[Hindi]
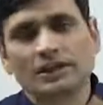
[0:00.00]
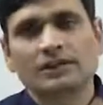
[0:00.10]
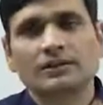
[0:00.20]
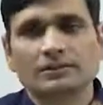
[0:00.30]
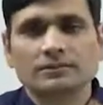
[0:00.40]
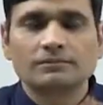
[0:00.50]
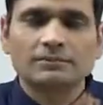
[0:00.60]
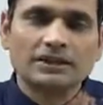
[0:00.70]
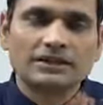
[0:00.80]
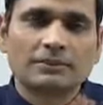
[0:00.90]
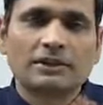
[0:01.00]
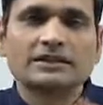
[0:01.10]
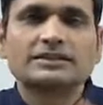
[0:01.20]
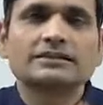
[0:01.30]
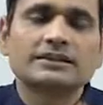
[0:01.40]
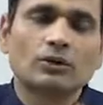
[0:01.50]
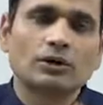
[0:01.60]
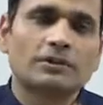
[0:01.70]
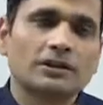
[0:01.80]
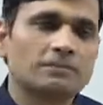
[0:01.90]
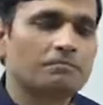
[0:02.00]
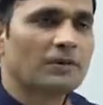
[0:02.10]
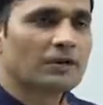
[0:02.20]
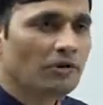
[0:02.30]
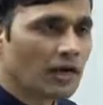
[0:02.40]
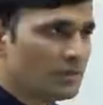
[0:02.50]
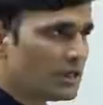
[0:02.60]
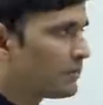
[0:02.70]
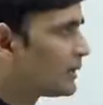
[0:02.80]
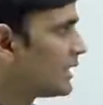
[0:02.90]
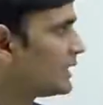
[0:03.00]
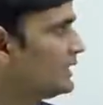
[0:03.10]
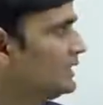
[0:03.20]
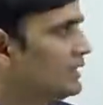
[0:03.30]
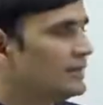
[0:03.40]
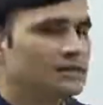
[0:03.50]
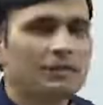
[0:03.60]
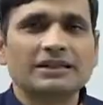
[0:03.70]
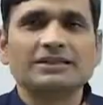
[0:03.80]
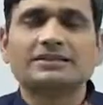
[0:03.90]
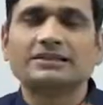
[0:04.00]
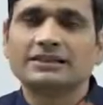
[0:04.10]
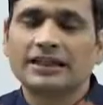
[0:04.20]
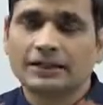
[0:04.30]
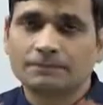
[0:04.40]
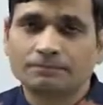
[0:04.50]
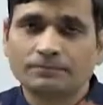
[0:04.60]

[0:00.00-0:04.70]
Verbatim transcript: हैं भाई सामाजिक संस्थाओं का मतलब परिवार भी एक प्रकार की सामाजिक संस्था है